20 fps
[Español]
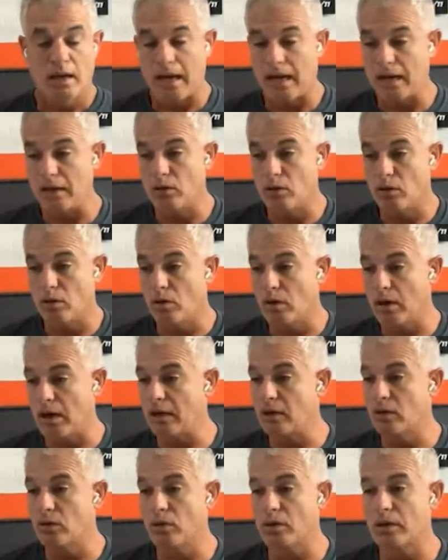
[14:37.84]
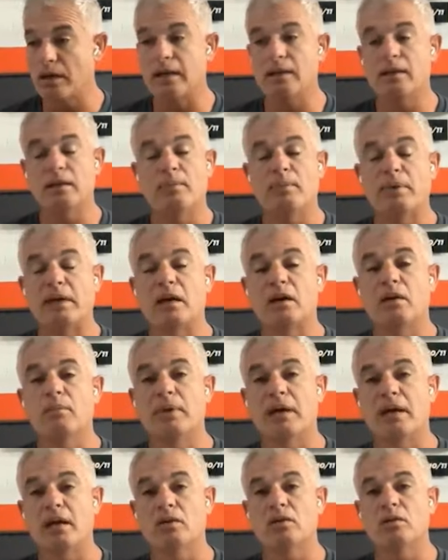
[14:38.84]
algo, algo grande para,
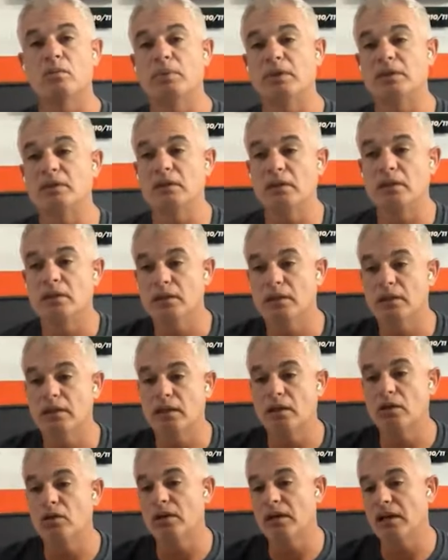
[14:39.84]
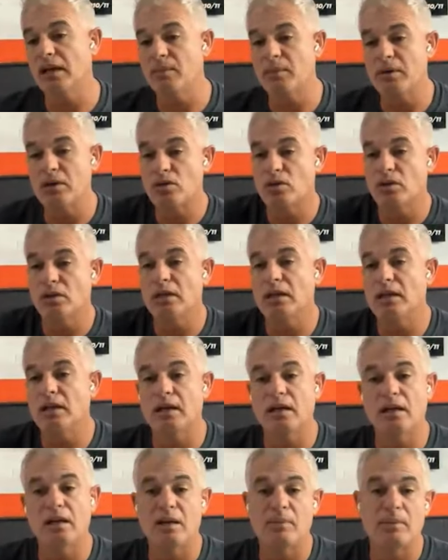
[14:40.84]
competir. Y creo que la
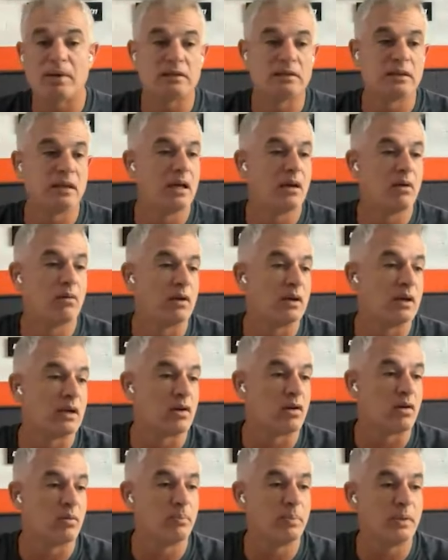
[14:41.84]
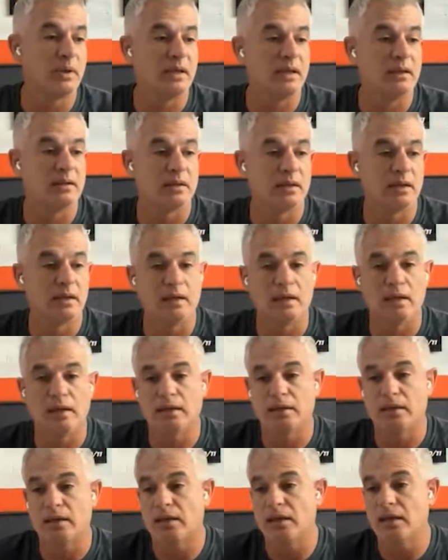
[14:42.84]
mayoría, el amateur, el que compite,
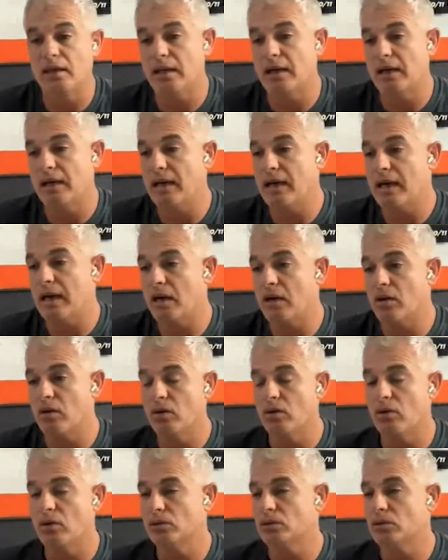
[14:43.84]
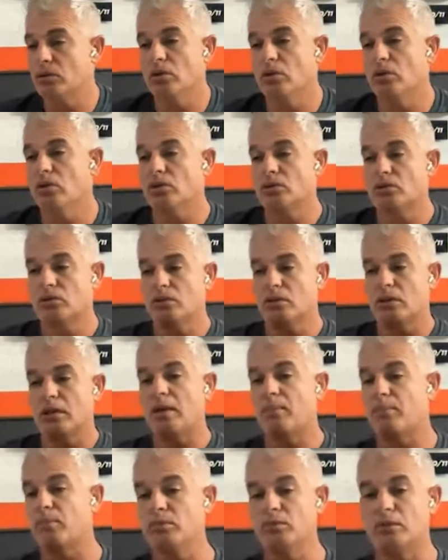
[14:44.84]
el que quiere ganarlo, todos
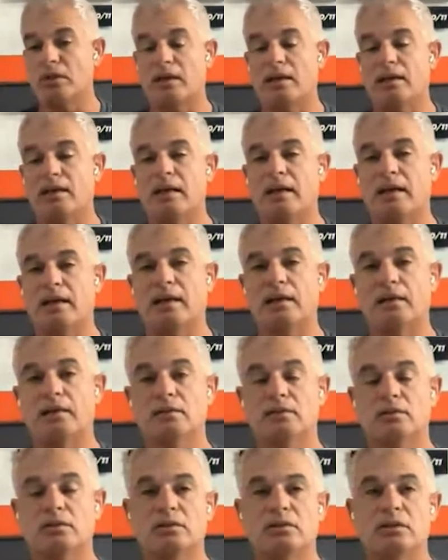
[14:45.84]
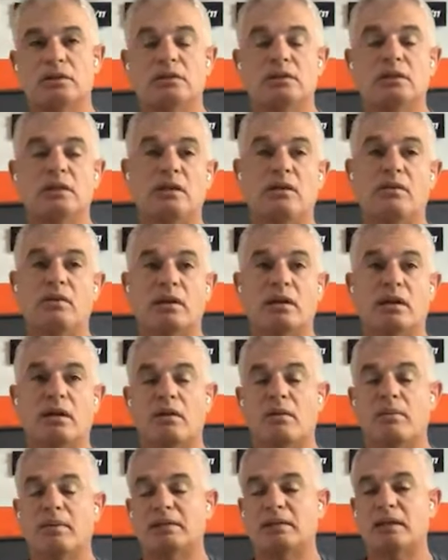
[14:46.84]
apuntan al Dakar. Entonces sí, es verdad,
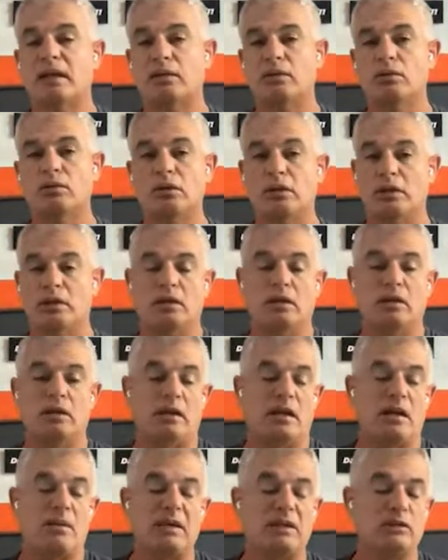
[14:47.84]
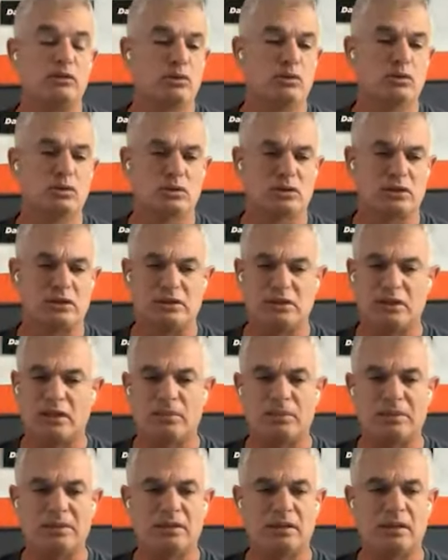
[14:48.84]
va matando. Y, lamento
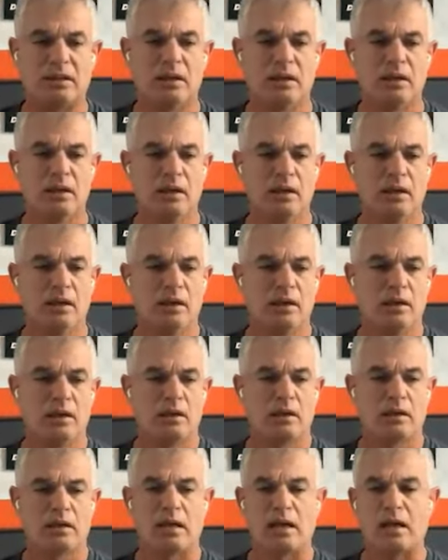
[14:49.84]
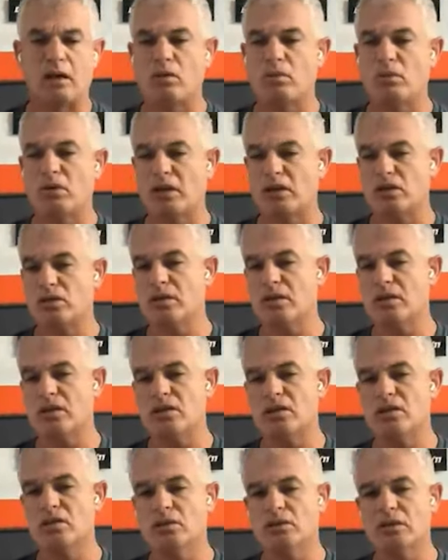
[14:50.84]
sinceramente que la comunicación
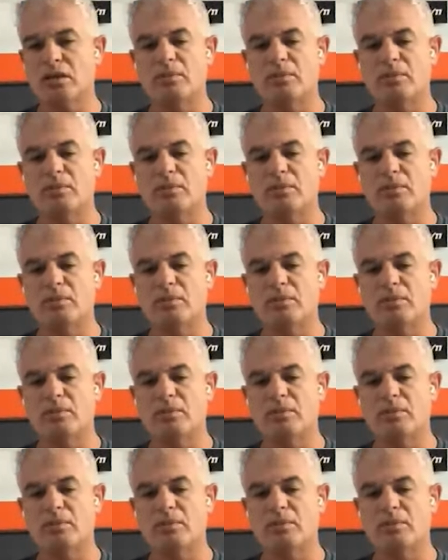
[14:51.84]
haya sido